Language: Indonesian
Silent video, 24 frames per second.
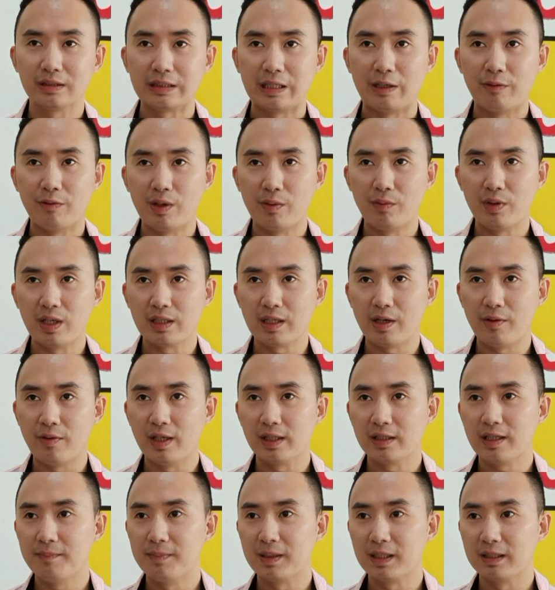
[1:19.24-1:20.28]
roti ketawa
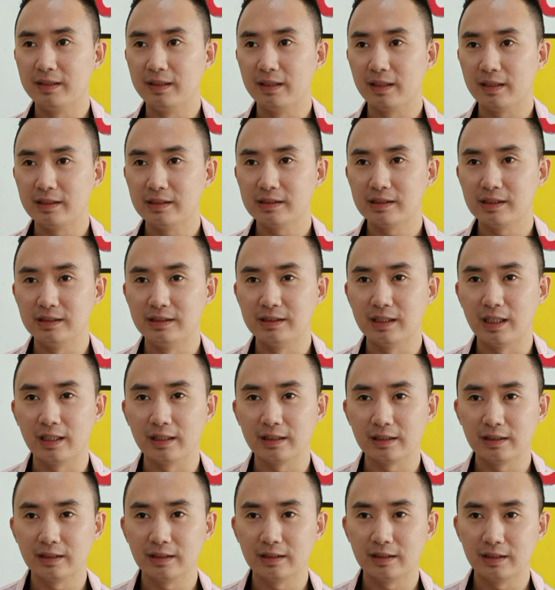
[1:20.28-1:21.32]
Waka-Waka berdiri
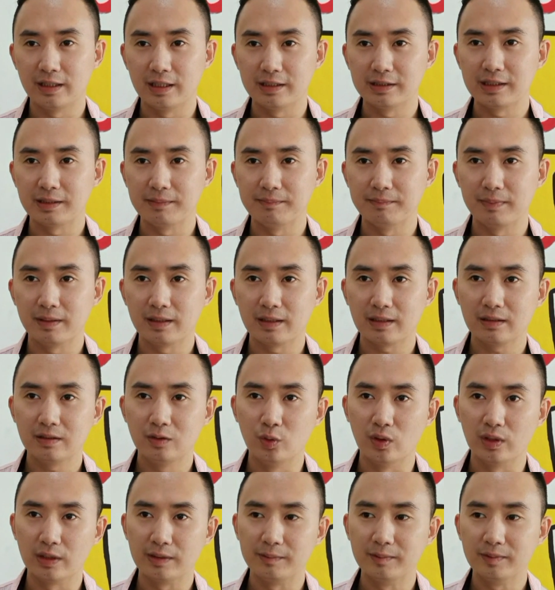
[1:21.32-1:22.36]
sejak Desember
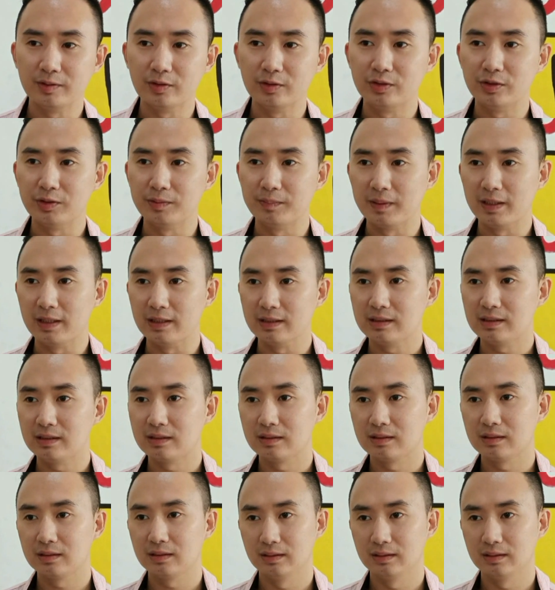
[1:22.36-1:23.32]
2017.